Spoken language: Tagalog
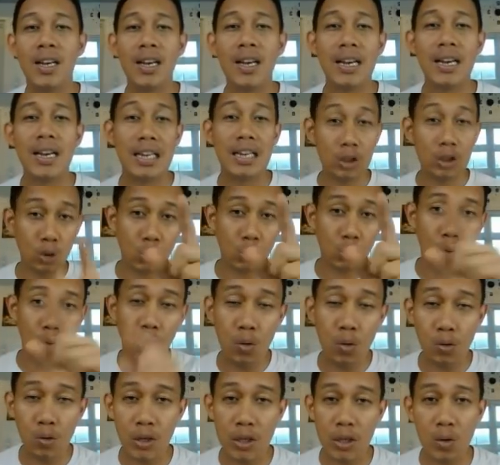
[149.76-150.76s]
Ituturo
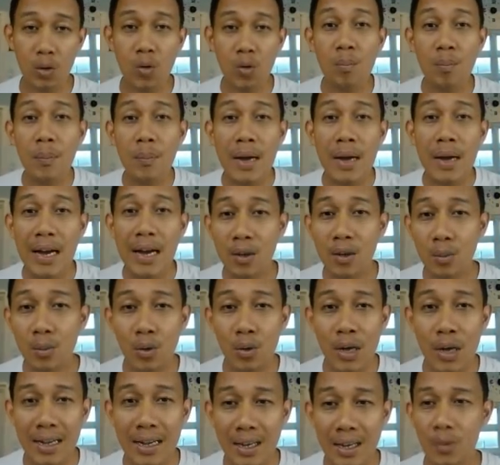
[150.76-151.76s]
ko sa iyo kung paano mo
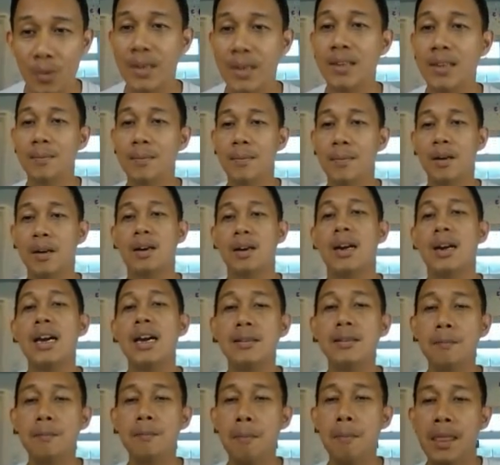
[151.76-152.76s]
gagawin. Alright?
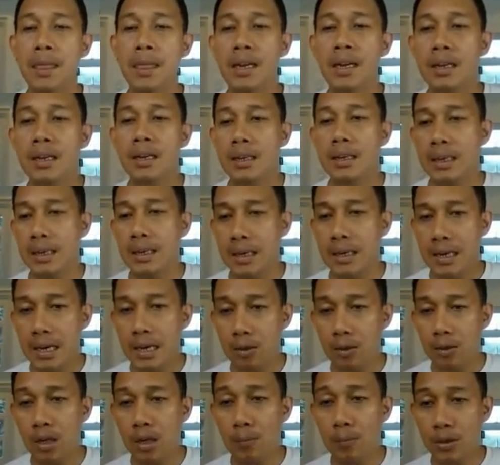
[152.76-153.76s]
Ito
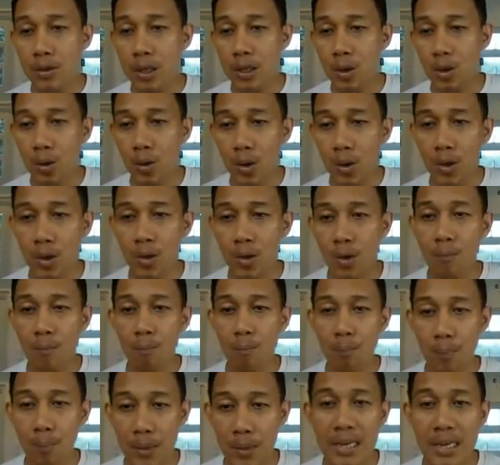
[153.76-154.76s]
na po siguro yung
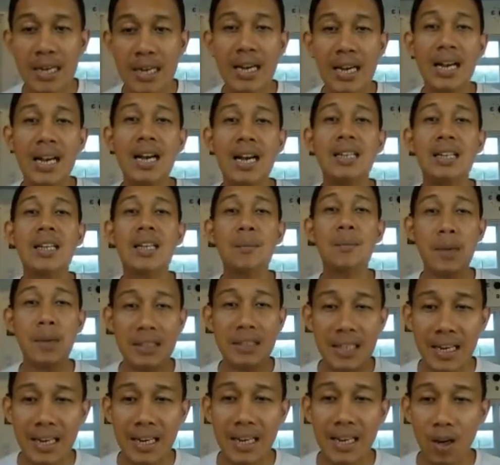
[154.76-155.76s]

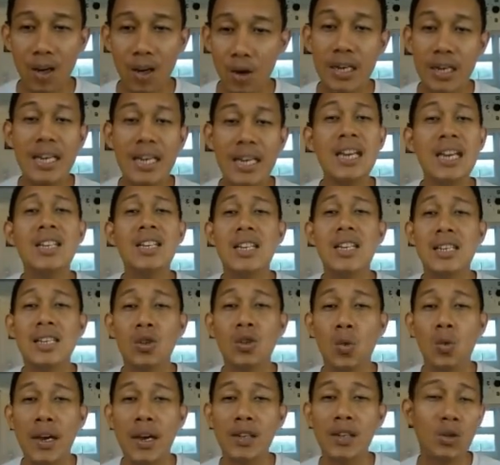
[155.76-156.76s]
pinakamadali or easiest
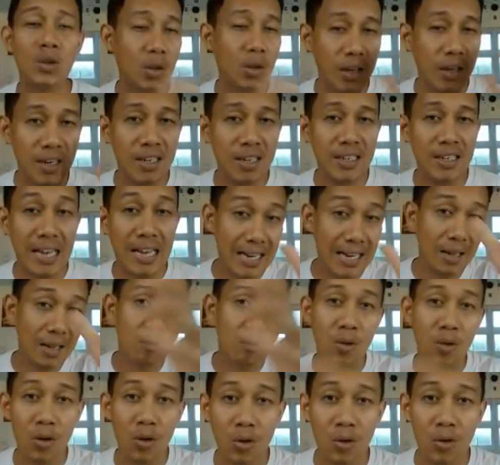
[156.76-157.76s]
way to earn na
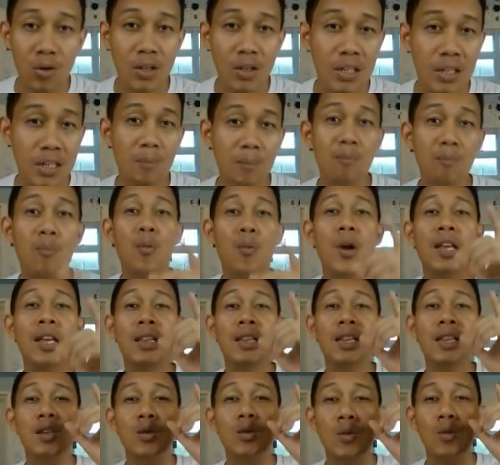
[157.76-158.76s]
alam ko na
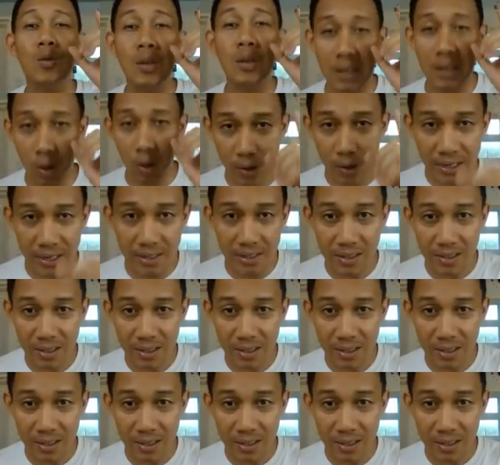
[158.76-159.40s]
pwede nyong gawin.